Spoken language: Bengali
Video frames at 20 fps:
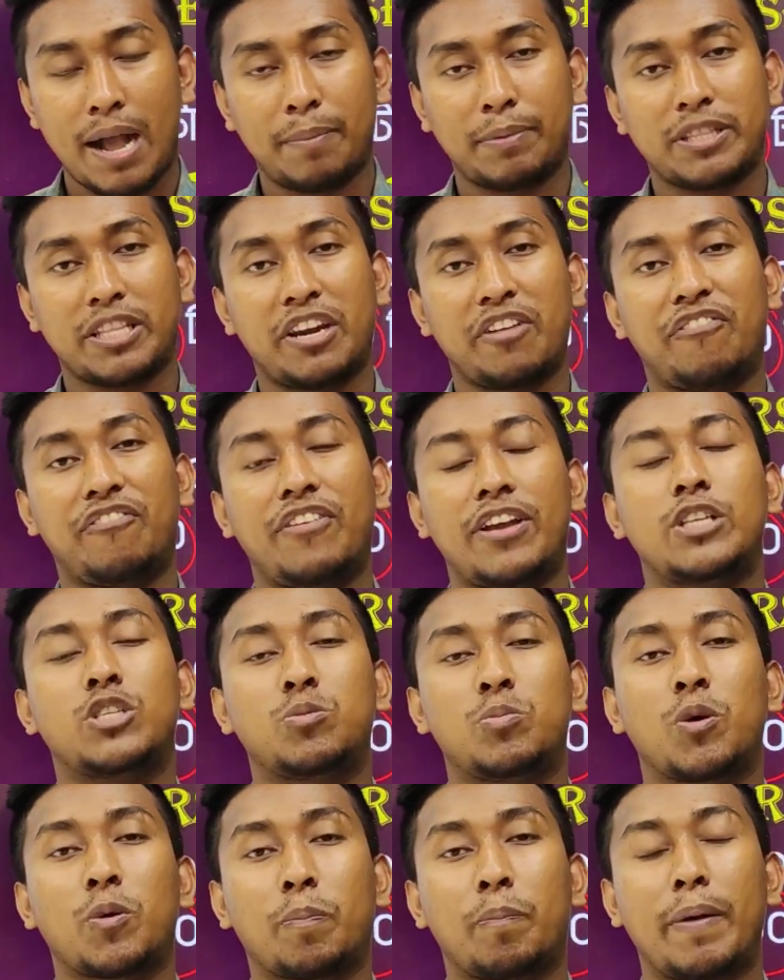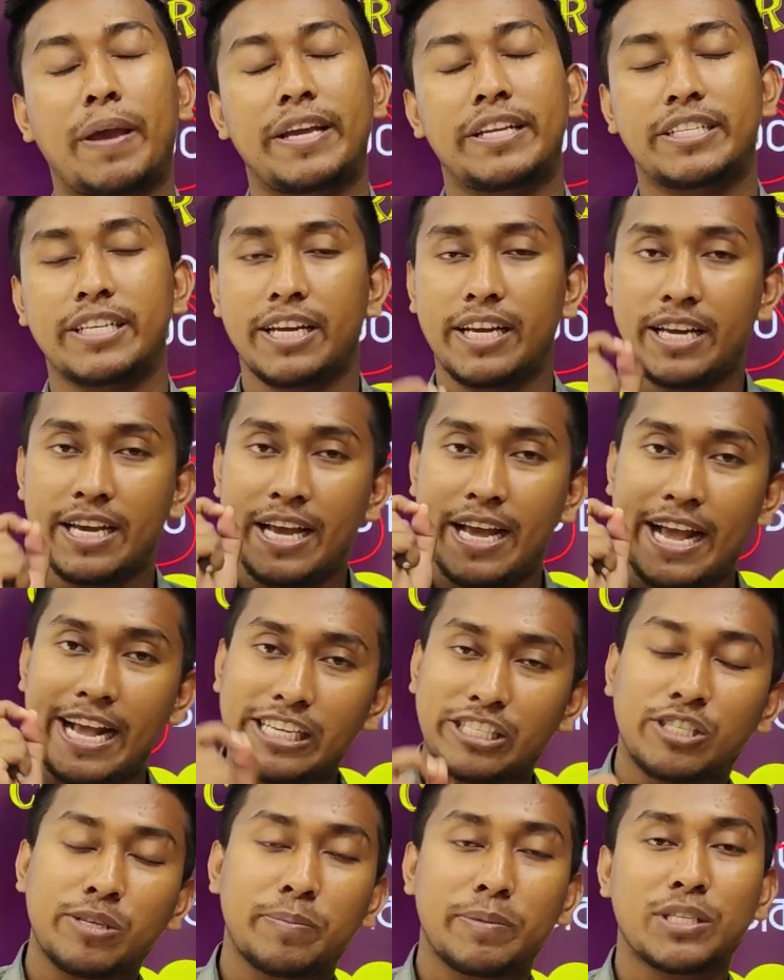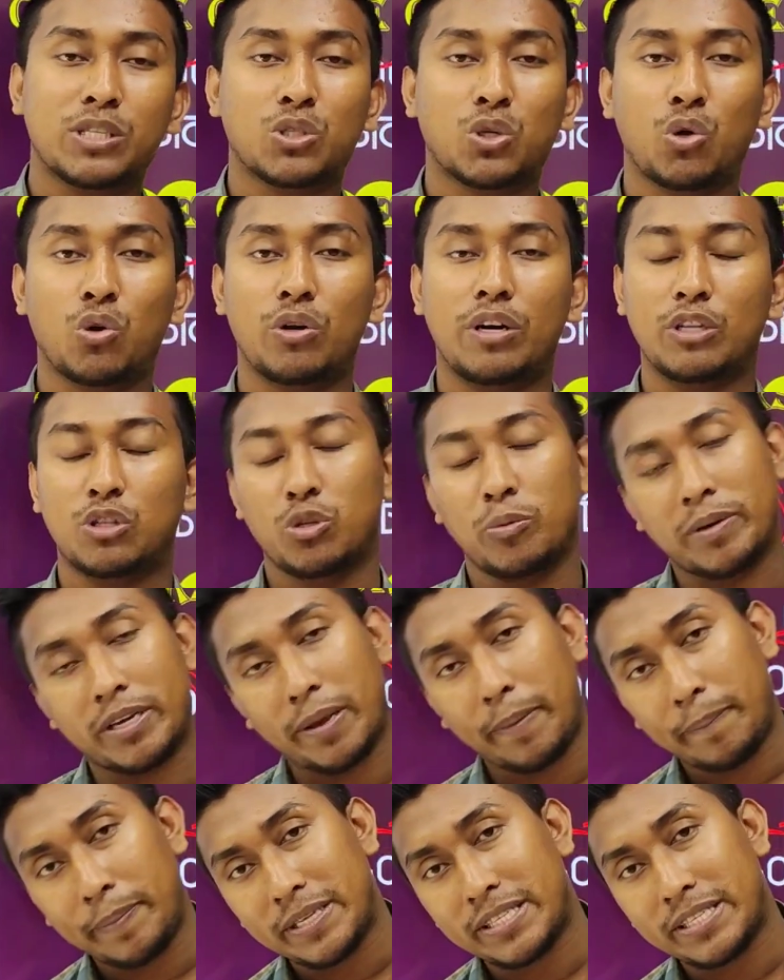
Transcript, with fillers: আমাদের এই ফেসবুক পেজে এস এম এস করলে তোমাকে